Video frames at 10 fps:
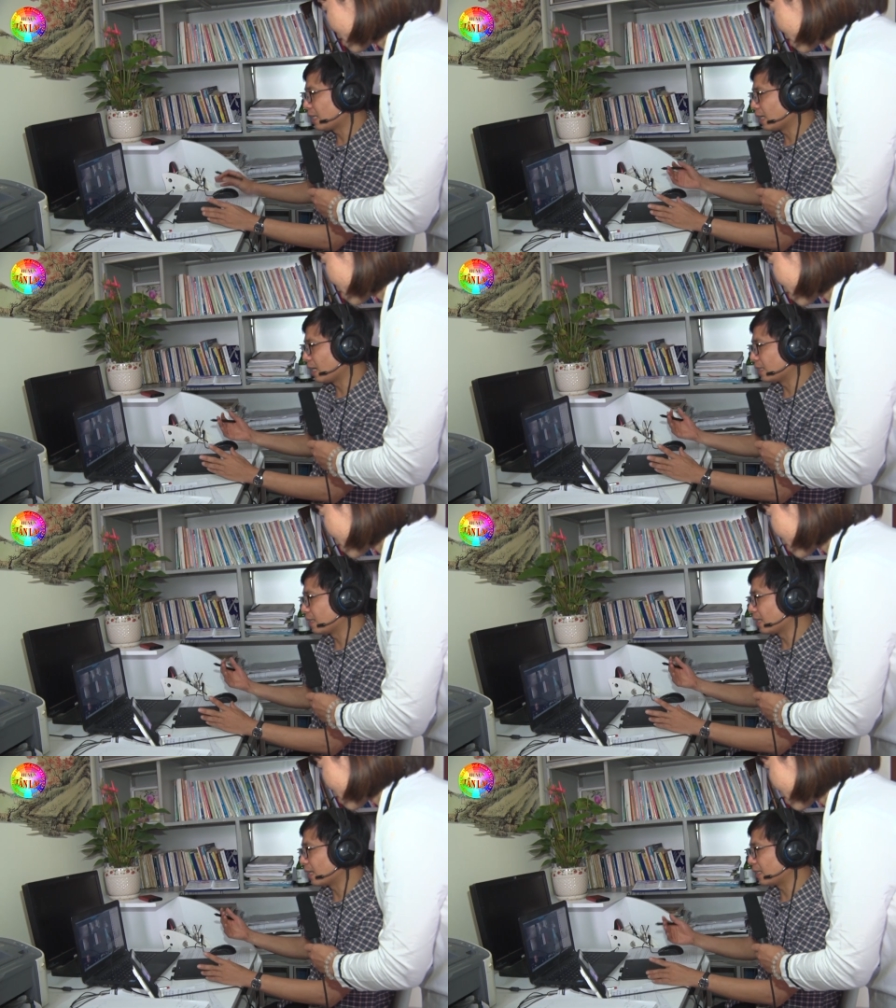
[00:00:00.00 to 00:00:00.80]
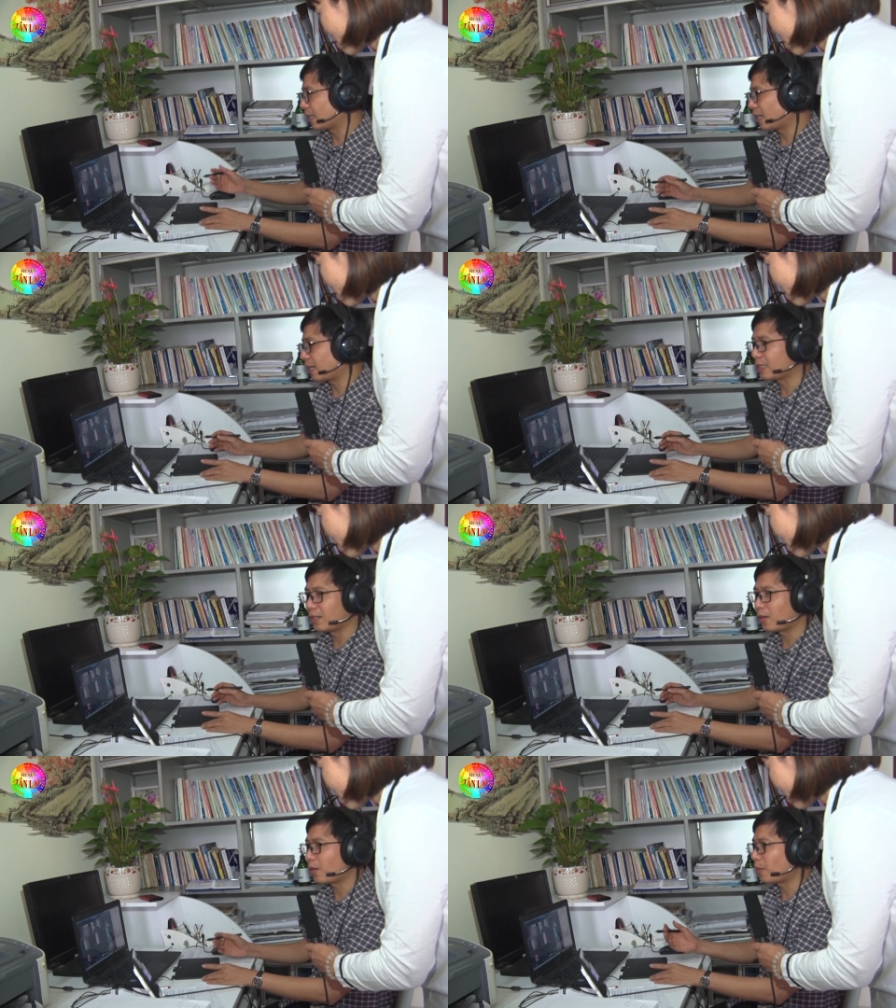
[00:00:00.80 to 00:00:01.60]
Thế thì để thực hiện thì cái này thì
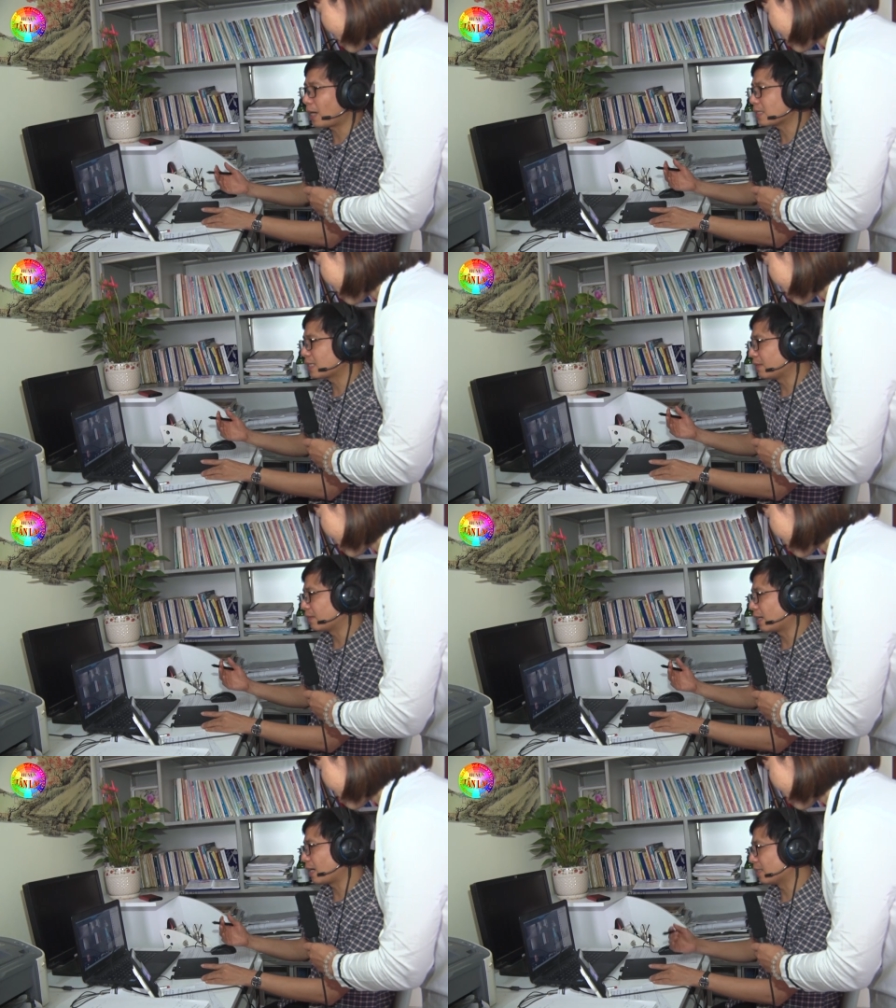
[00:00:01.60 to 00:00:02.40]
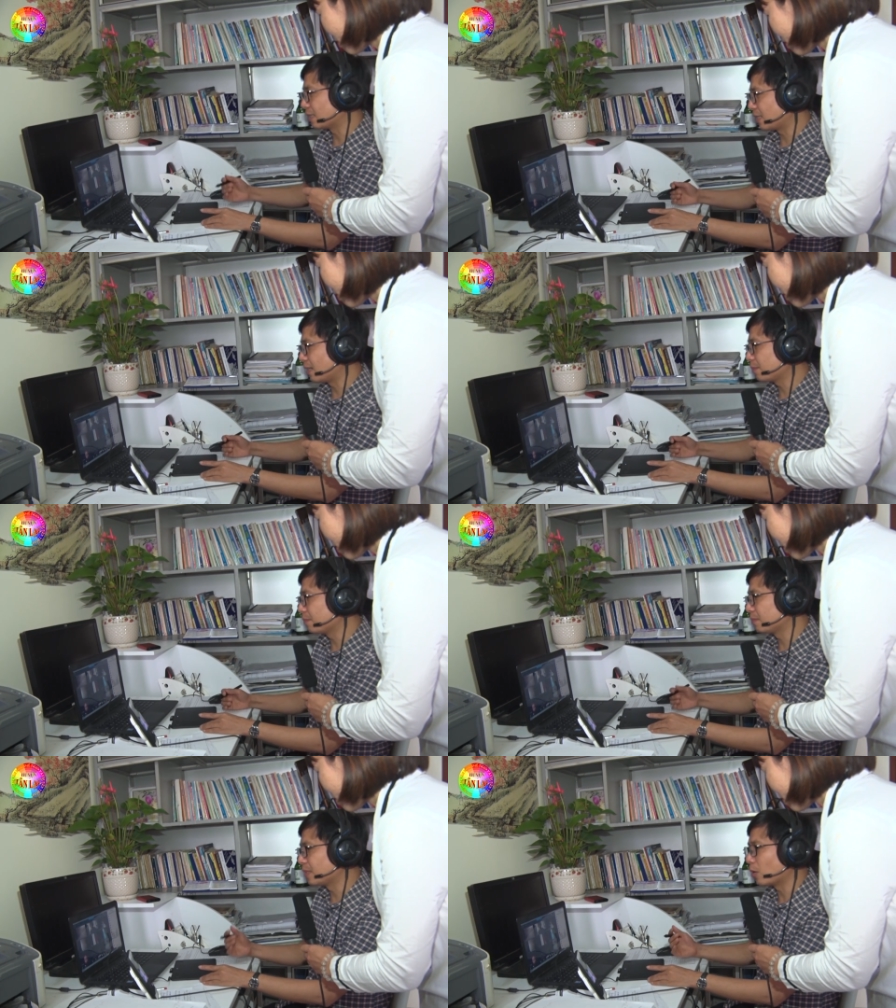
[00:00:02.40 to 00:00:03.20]
nó không khác gì với cả ở trên lớp
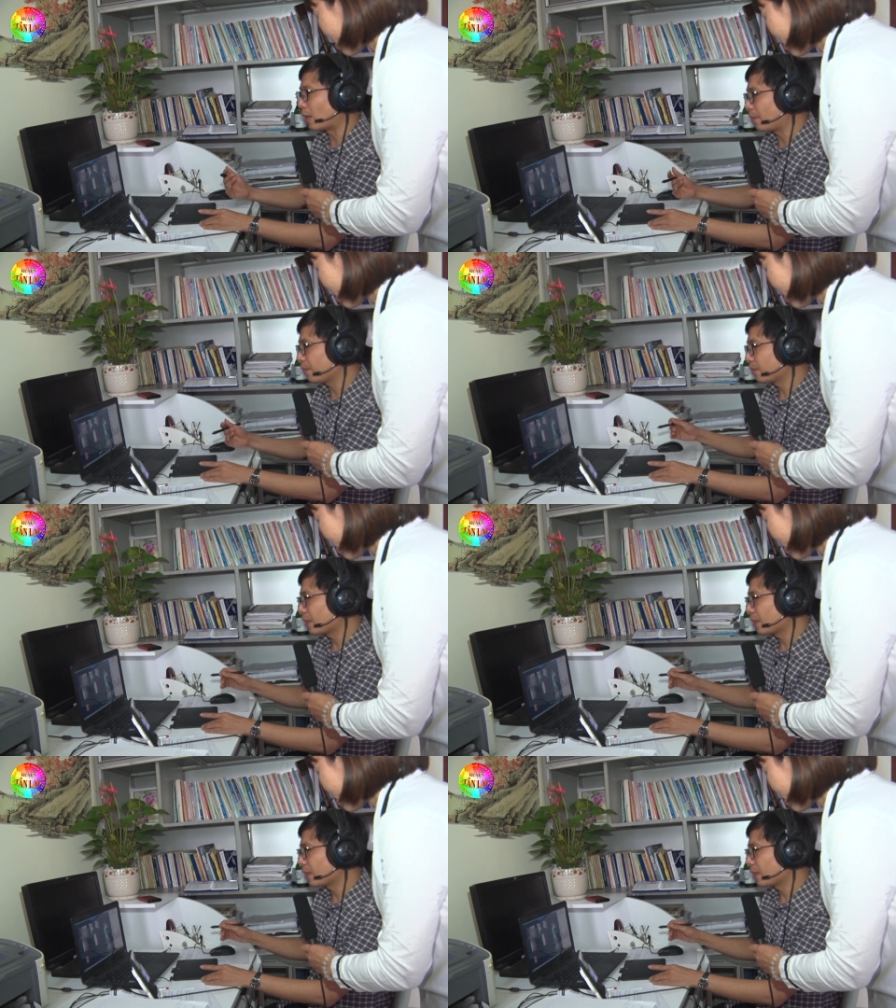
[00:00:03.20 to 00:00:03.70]
nhiều lắm.